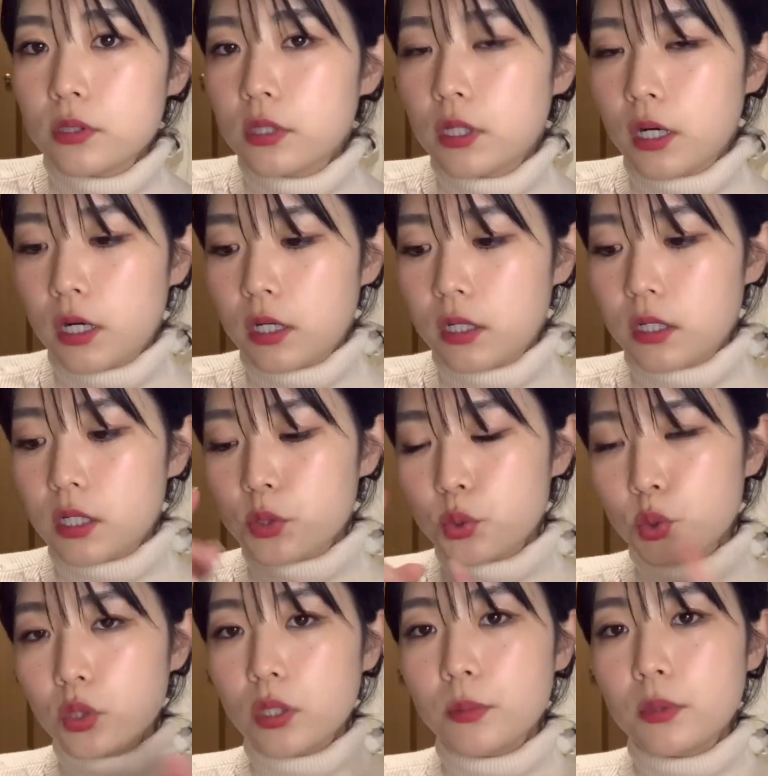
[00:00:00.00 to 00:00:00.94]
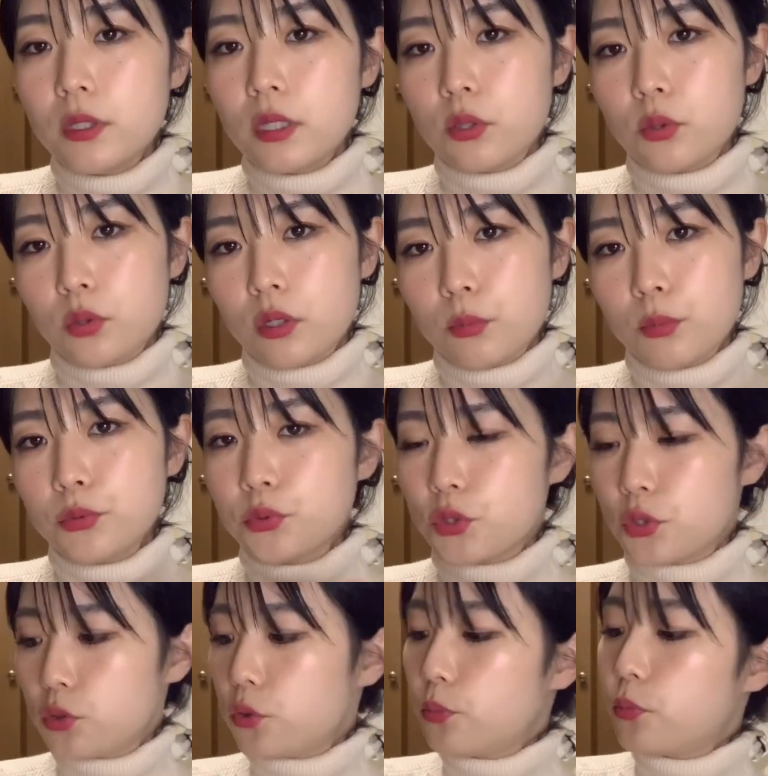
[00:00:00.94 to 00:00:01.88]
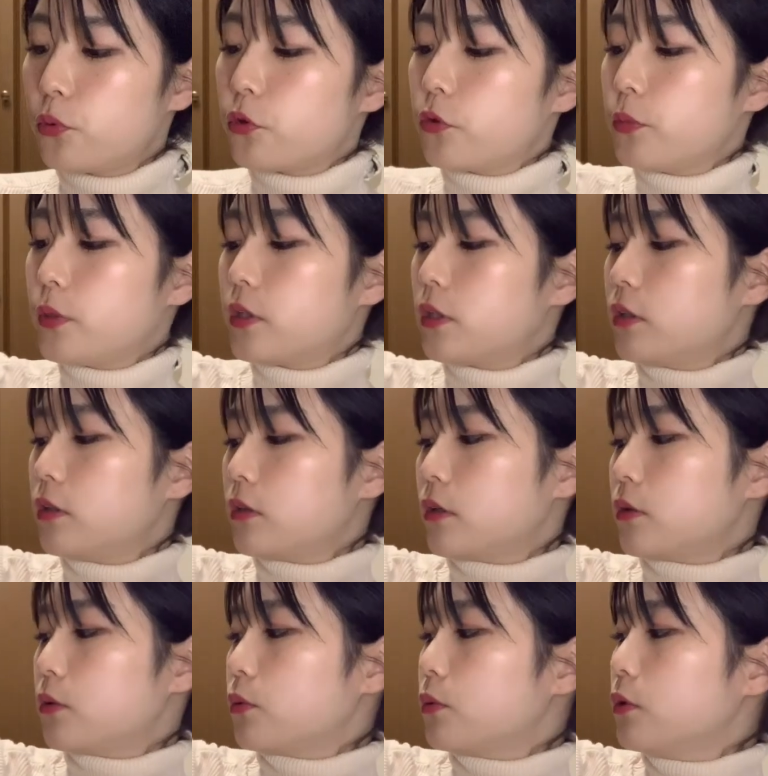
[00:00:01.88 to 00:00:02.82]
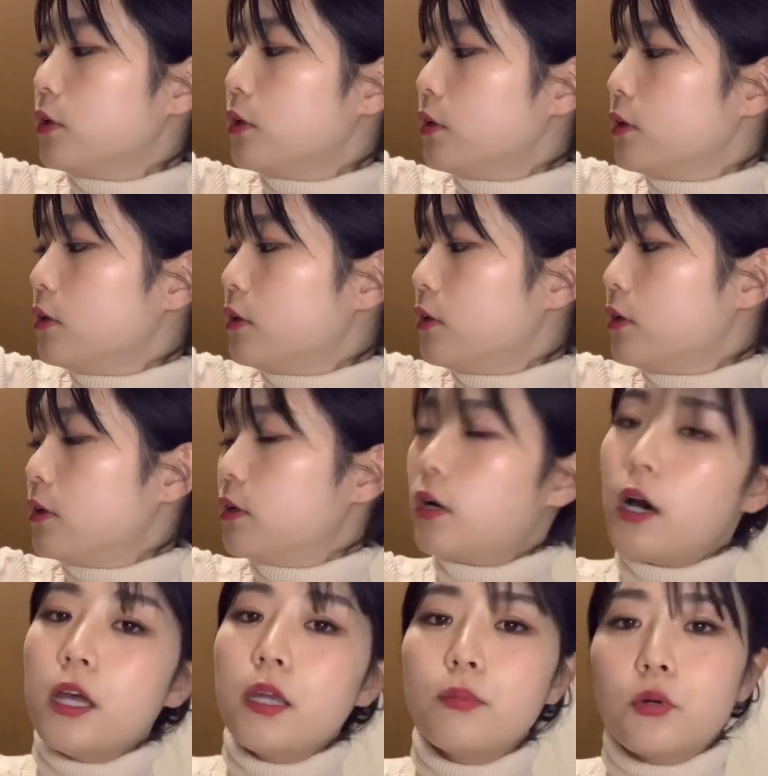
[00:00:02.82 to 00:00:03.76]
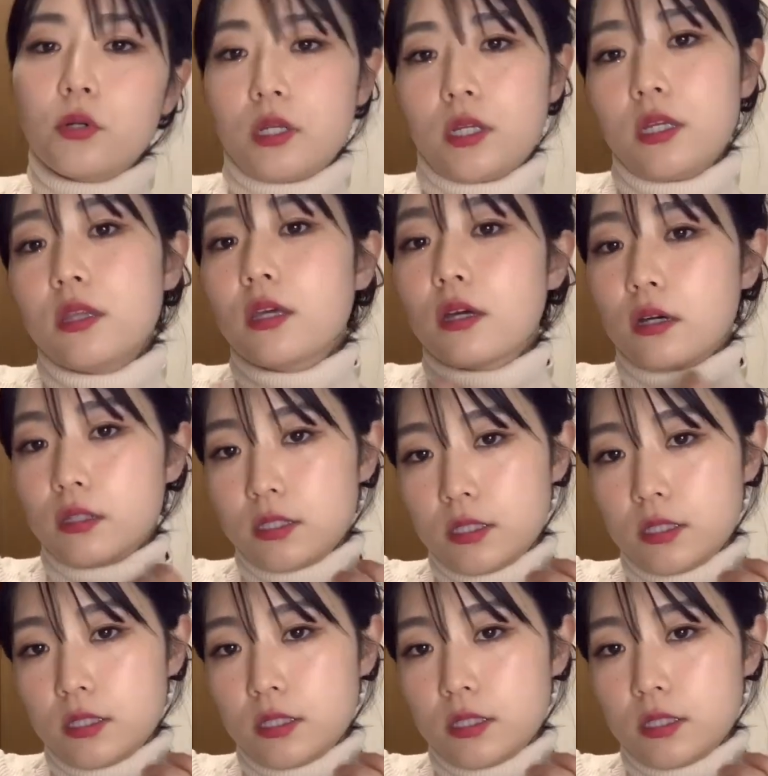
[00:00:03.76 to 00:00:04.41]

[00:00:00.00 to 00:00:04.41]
なんか画像で見た時はもっと白っぽく見えたんだけど、アイボリーって感